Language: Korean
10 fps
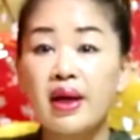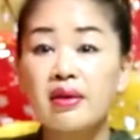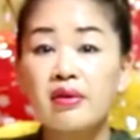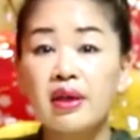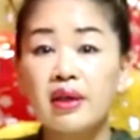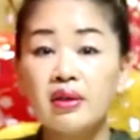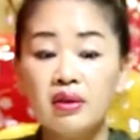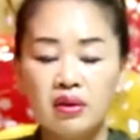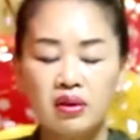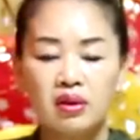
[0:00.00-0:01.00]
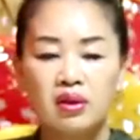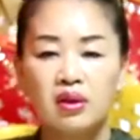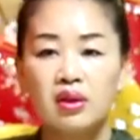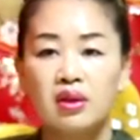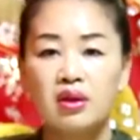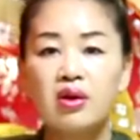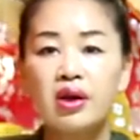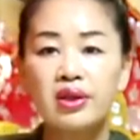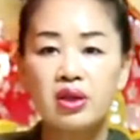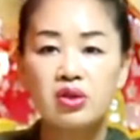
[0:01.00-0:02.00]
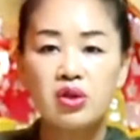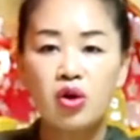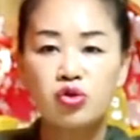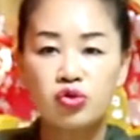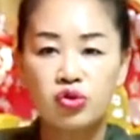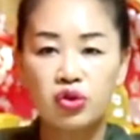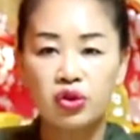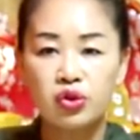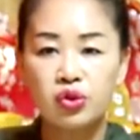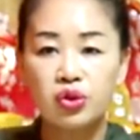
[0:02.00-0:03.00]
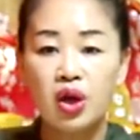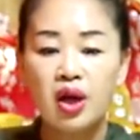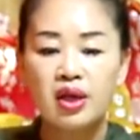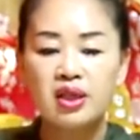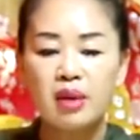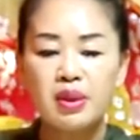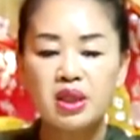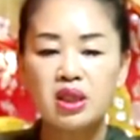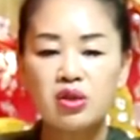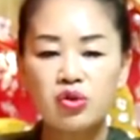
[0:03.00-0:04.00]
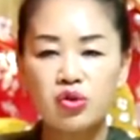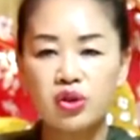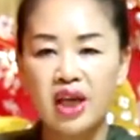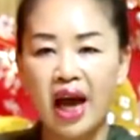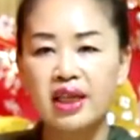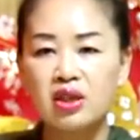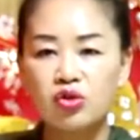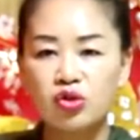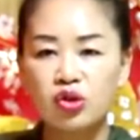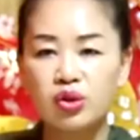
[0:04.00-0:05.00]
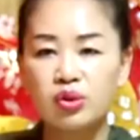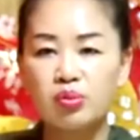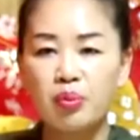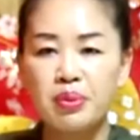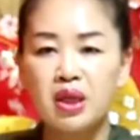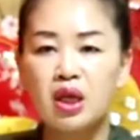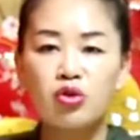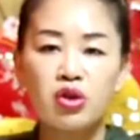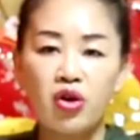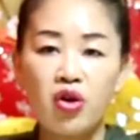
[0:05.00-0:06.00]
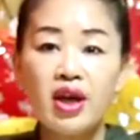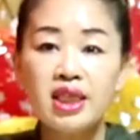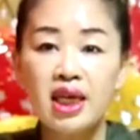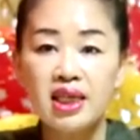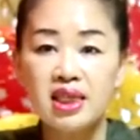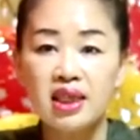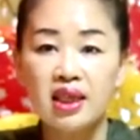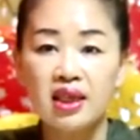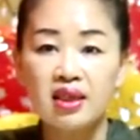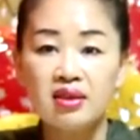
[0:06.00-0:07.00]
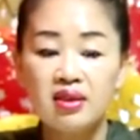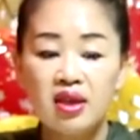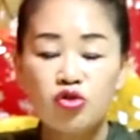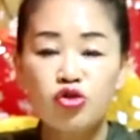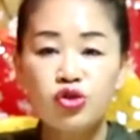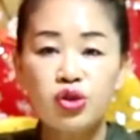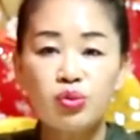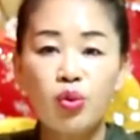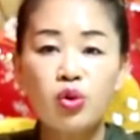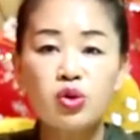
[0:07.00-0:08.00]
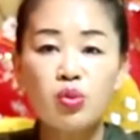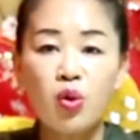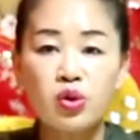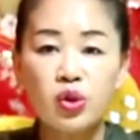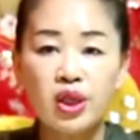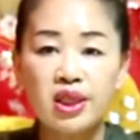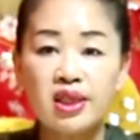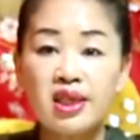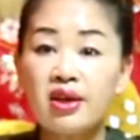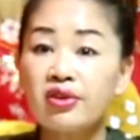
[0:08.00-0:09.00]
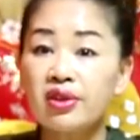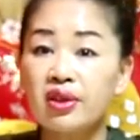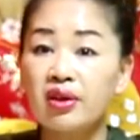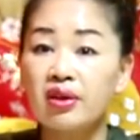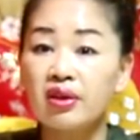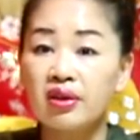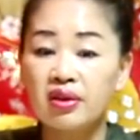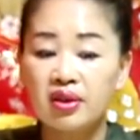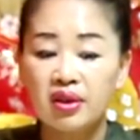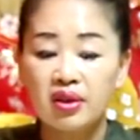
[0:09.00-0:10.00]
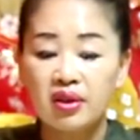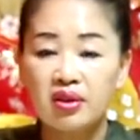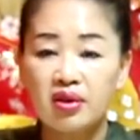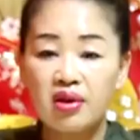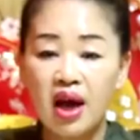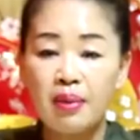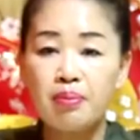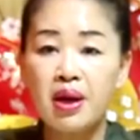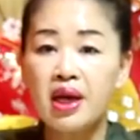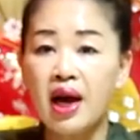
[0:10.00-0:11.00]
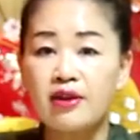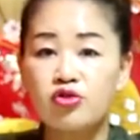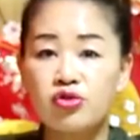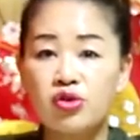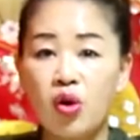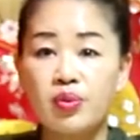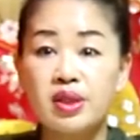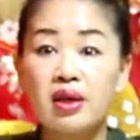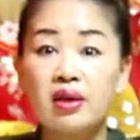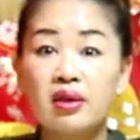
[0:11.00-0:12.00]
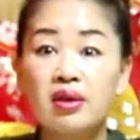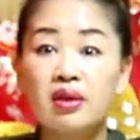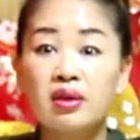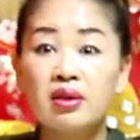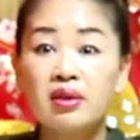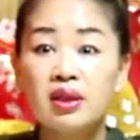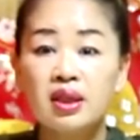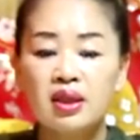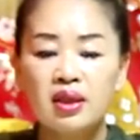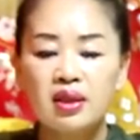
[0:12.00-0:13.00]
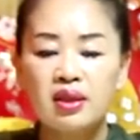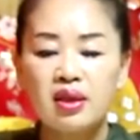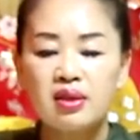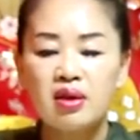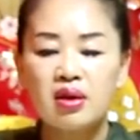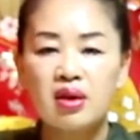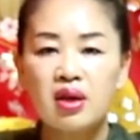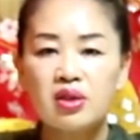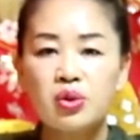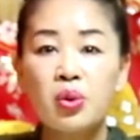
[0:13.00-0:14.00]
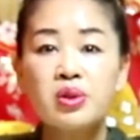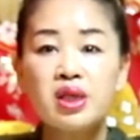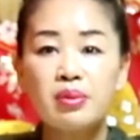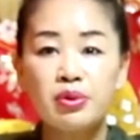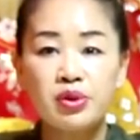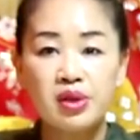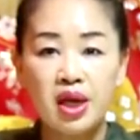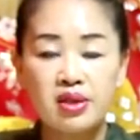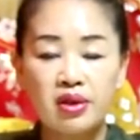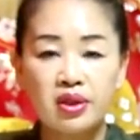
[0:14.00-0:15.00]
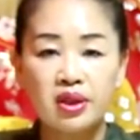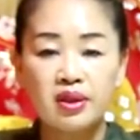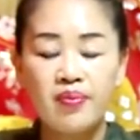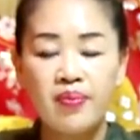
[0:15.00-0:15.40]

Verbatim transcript: 말하는 거예요. 네. 그러가 됐던 성주꽃, 그 다음에 신꽃, 가린꽃, 뭐빙의꽃 여러 가지가 있잖아요. 네. 굿은 목적 목적이 틀리거든요. 그렇죠. 그거를 한 방에 갈 수는 없어요. 네. 그래서 소원자분들께서는